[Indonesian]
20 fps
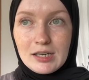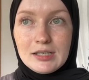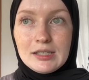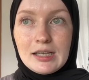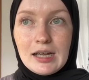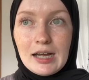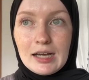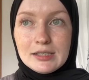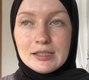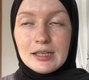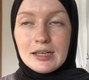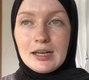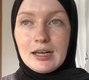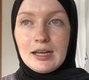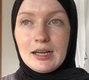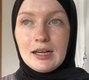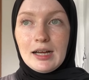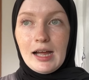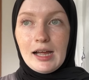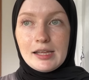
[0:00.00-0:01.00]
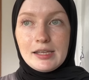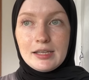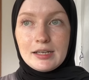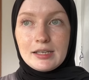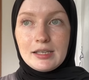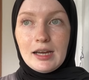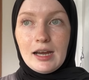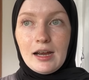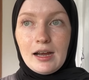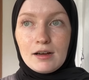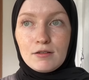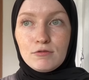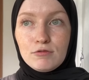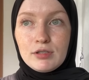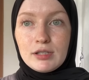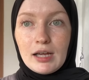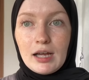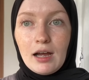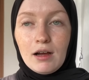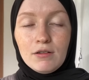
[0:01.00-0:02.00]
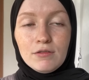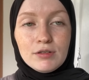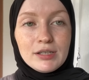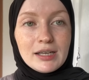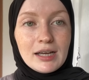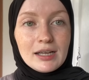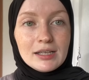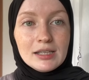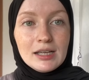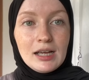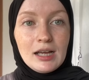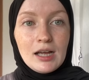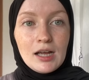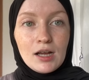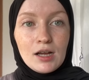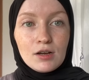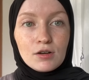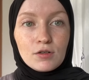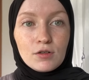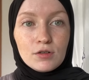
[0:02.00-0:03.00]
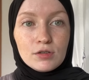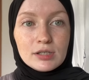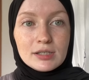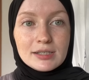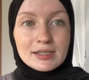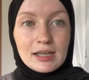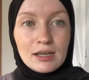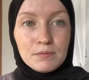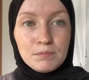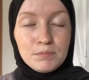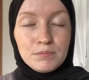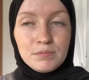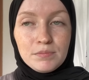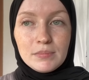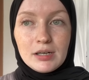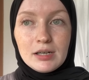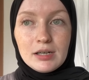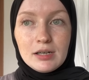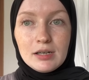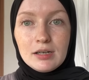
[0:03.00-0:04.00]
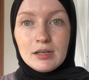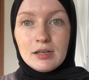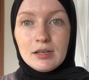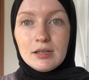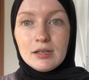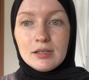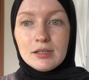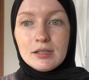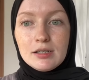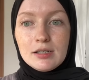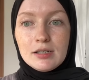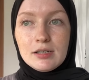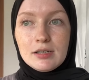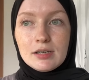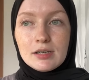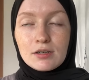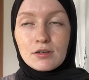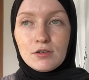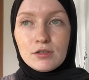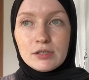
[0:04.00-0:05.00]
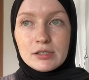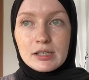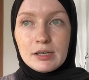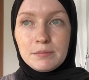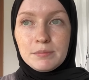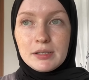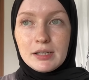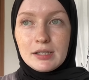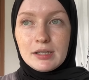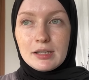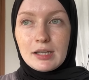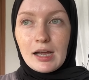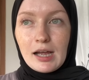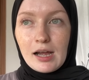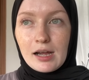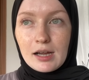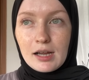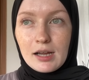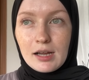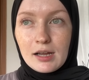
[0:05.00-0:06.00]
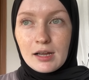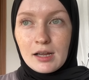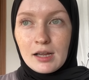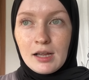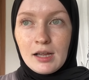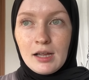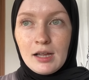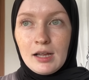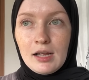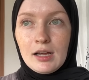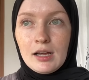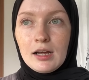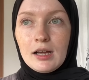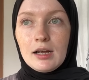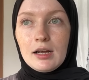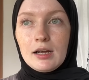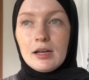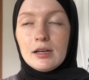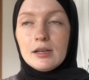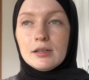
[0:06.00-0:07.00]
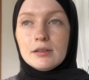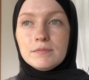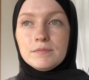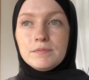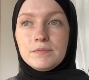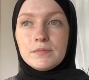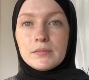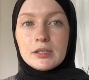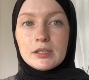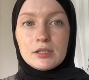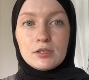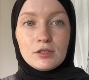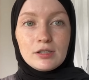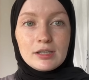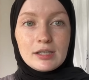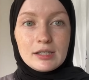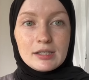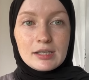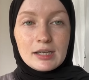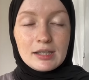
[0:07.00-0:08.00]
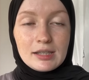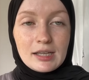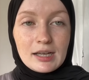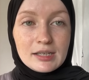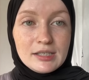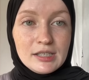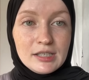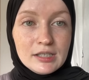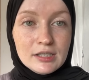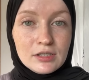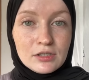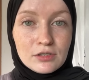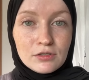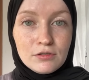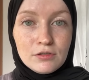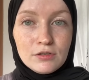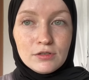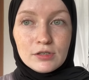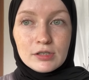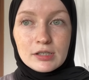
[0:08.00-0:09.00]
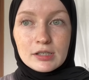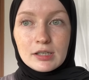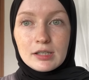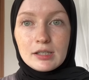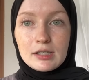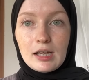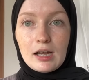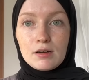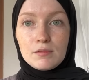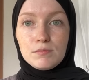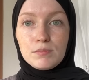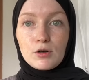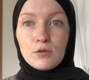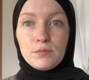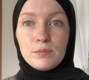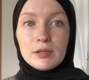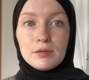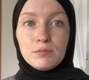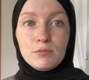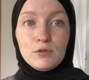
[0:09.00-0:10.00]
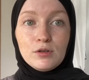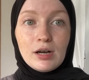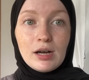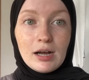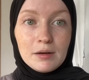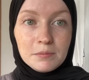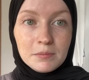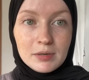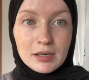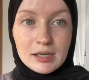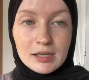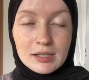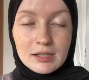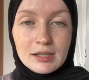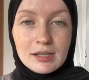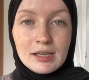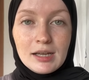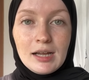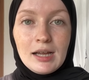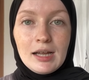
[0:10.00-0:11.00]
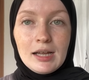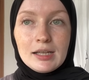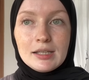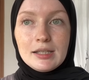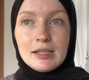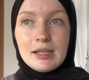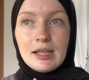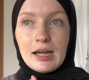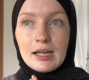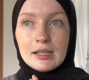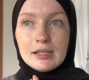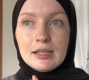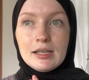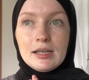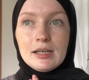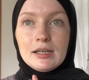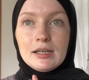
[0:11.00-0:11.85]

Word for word: Dan uh, akhirnya aku tahu yang konsep uh, konsep tentang uh, tentang Yesus, tentang Prophet Muhammad dan